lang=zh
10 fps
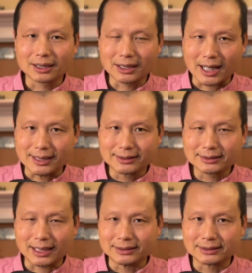改
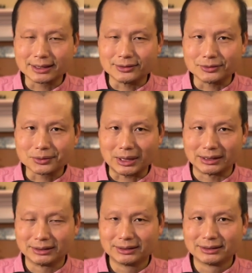善症状
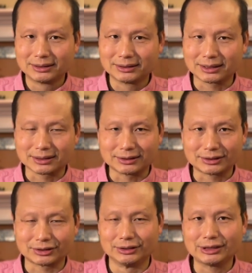这个
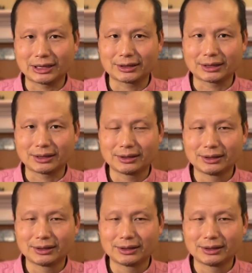时间呢？